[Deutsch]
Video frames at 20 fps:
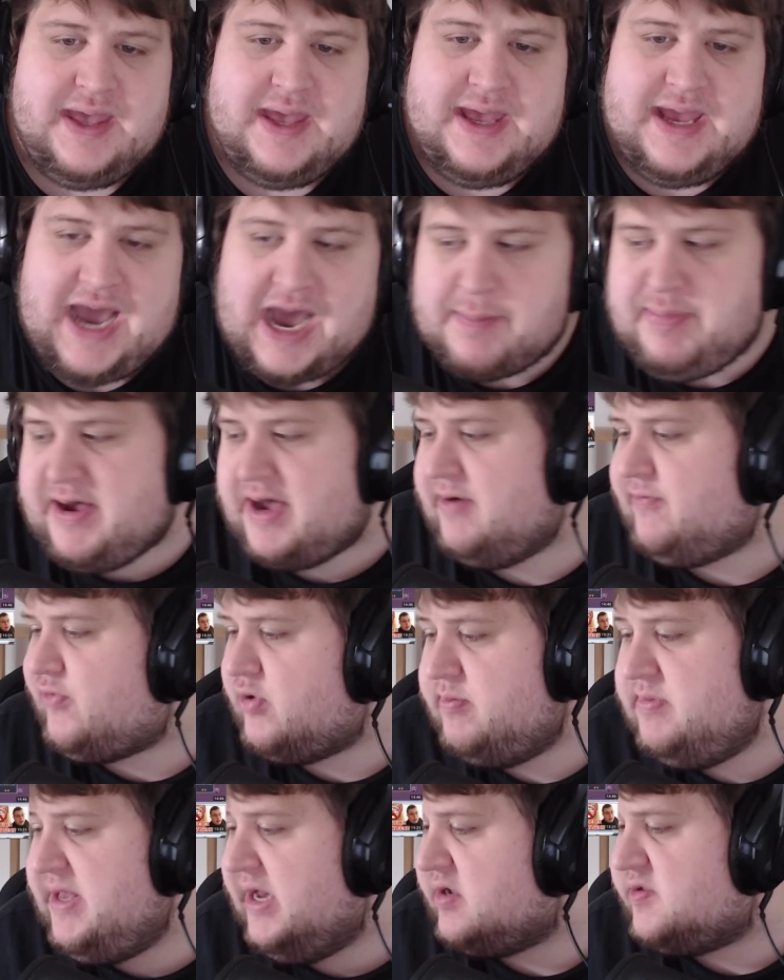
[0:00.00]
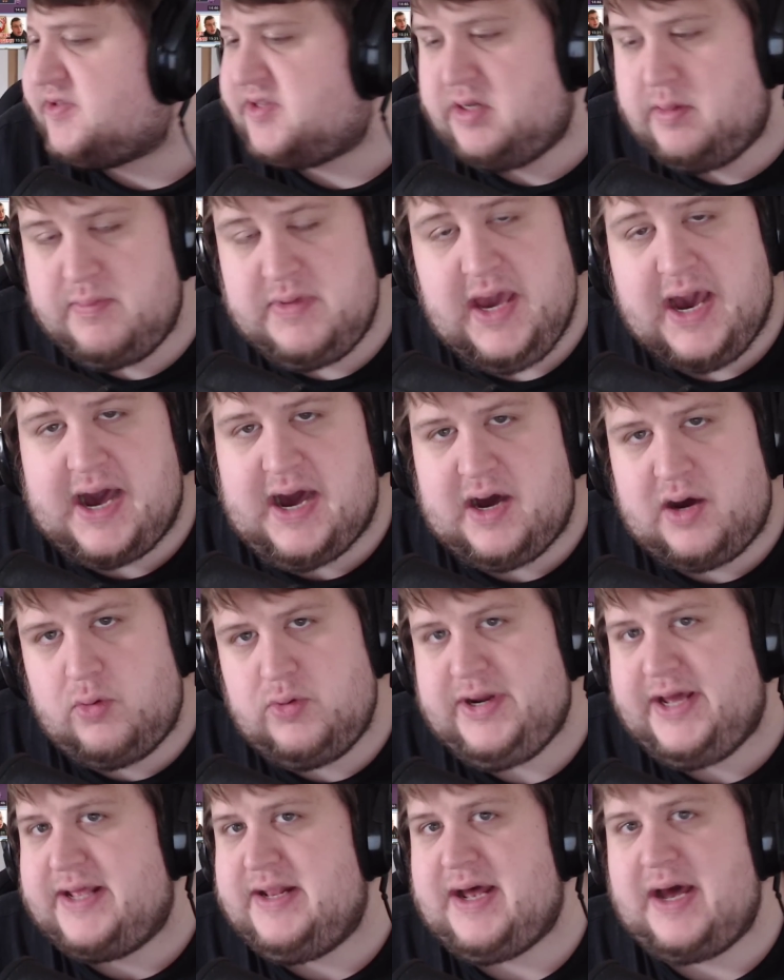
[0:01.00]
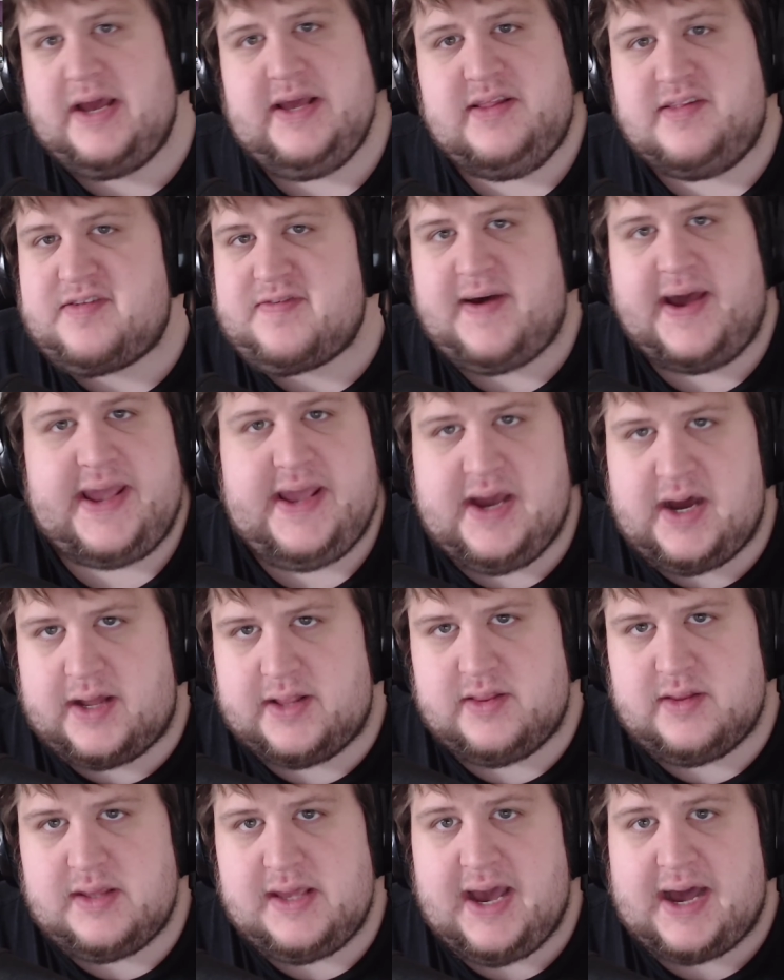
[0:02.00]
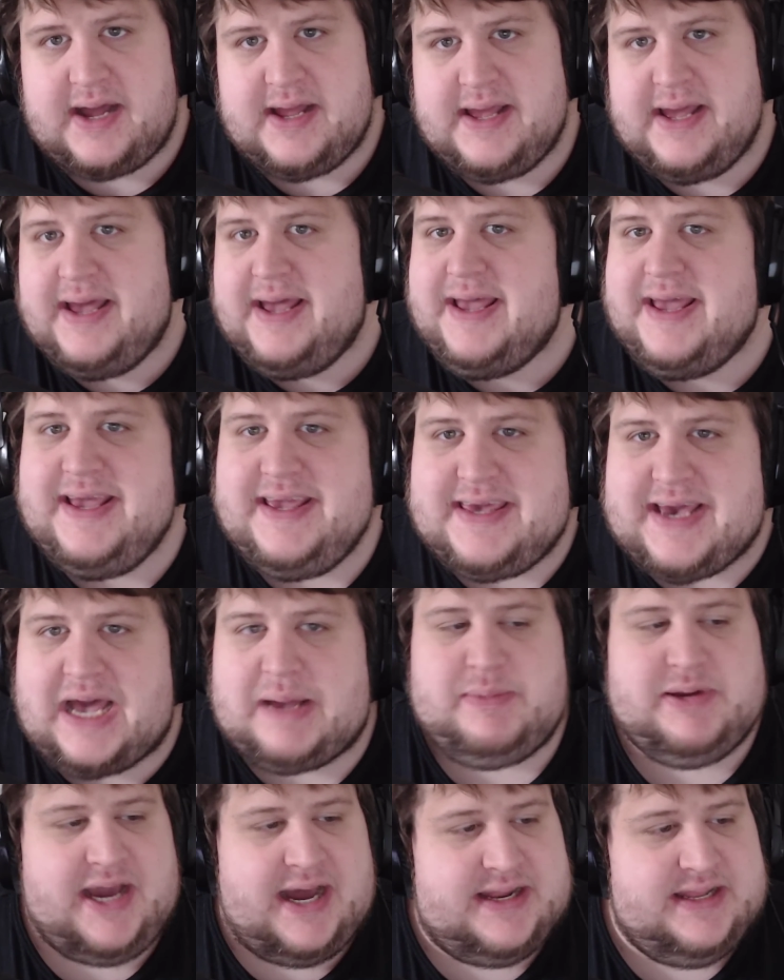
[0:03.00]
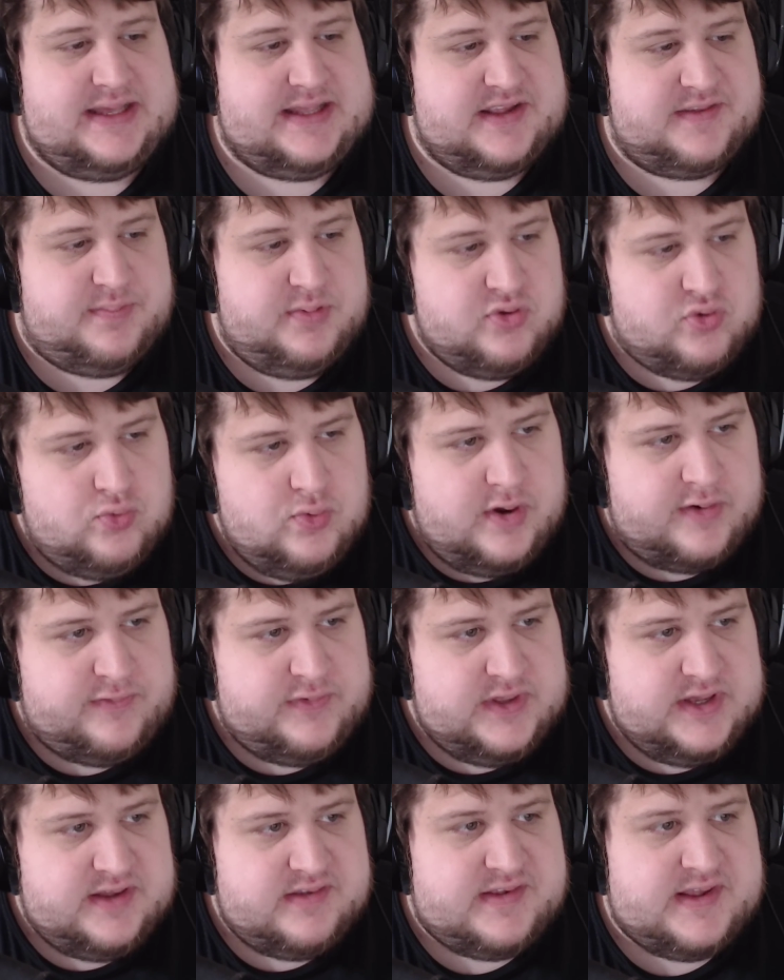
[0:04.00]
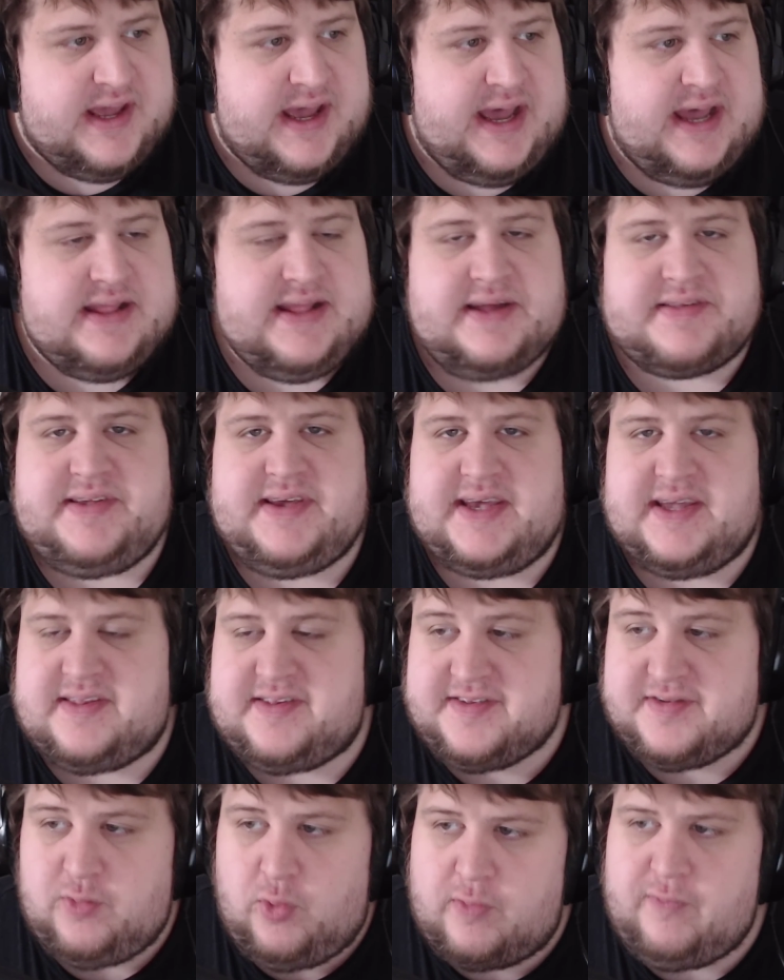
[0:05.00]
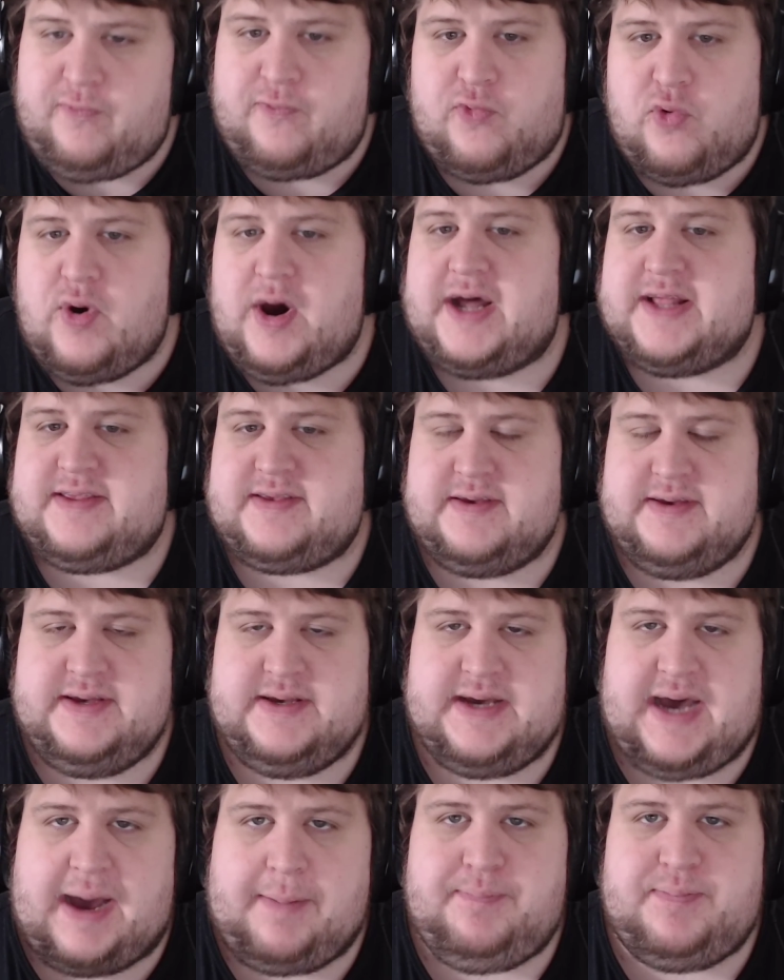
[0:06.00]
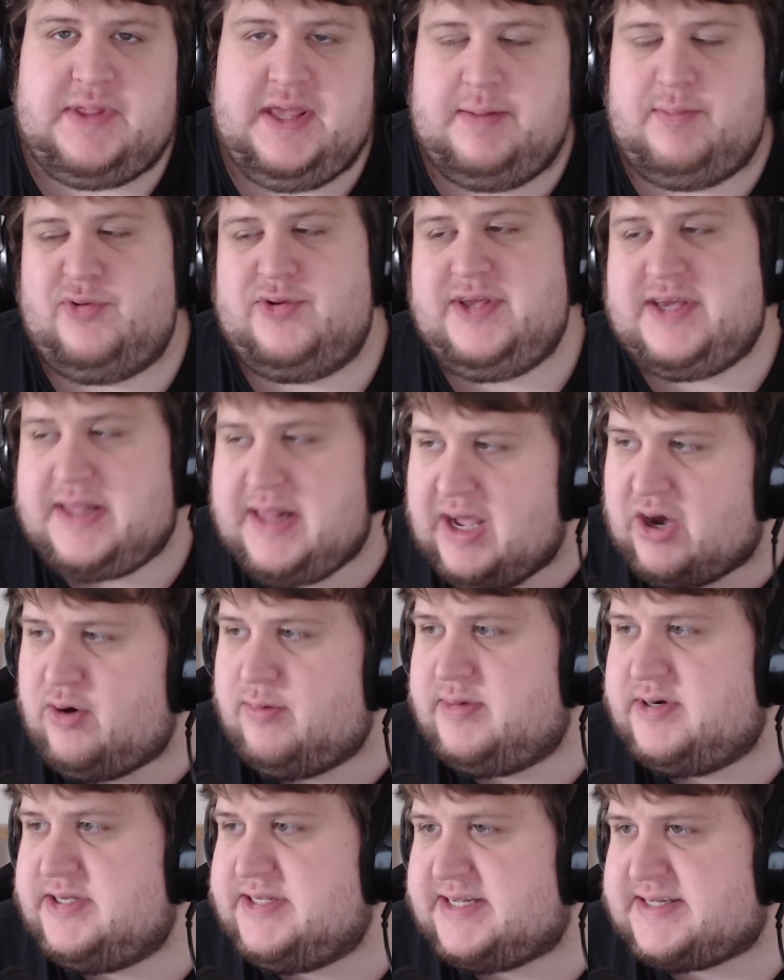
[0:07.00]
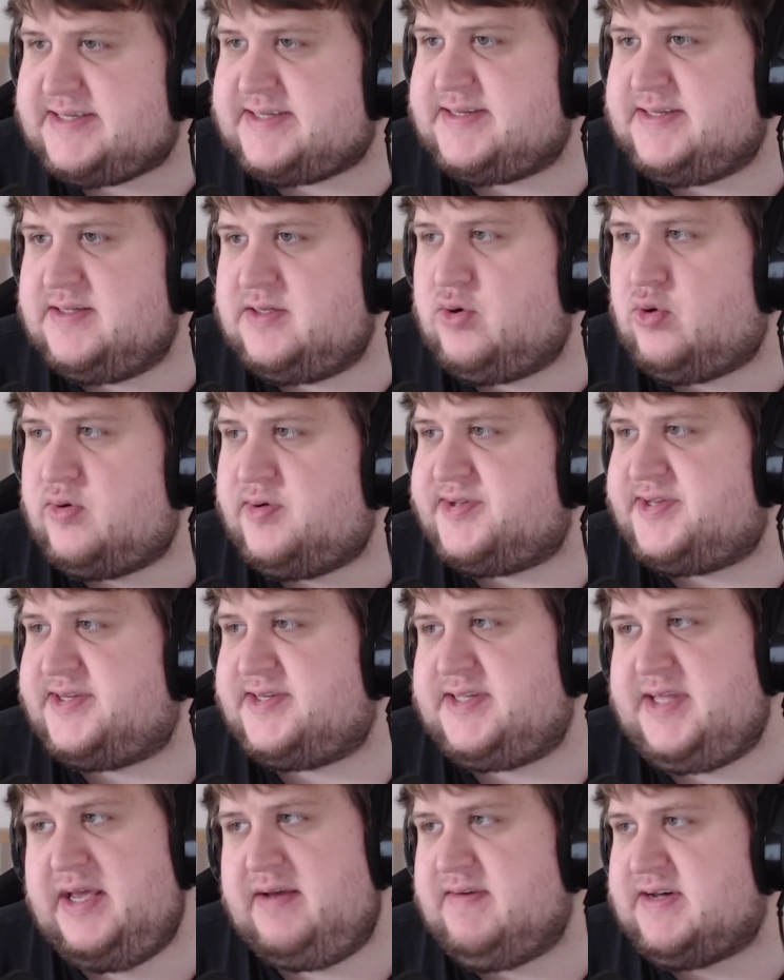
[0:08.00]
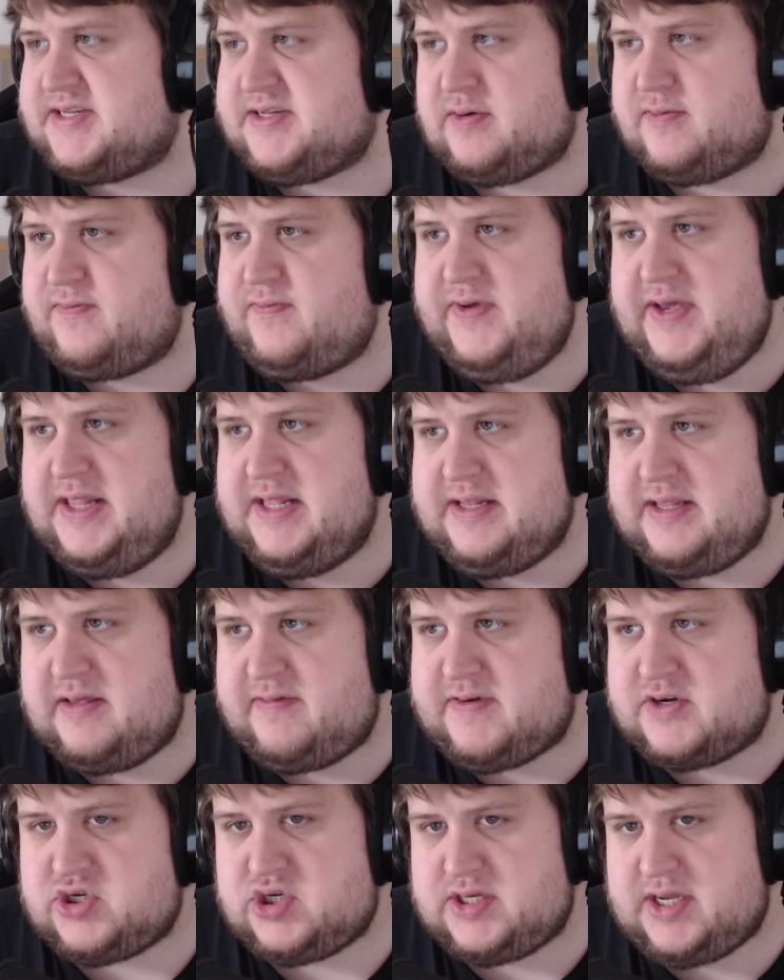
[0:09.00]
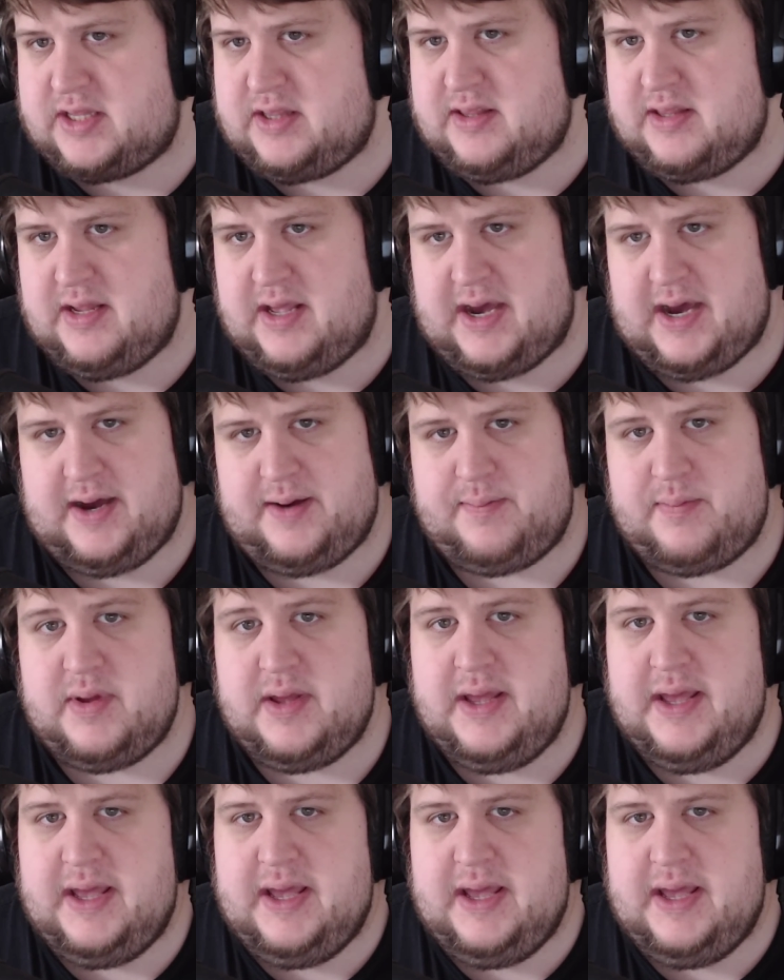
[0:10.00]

Aber von mir aus in einem Jahr oder in, in zwei Jahren, ja. Ich habe gar nicht das Bedürfnis, dass ich jetzt sofort äh, abnehme. Und ich glaube, das ist ein großes Ding, was auch viele nicht verstanden haben.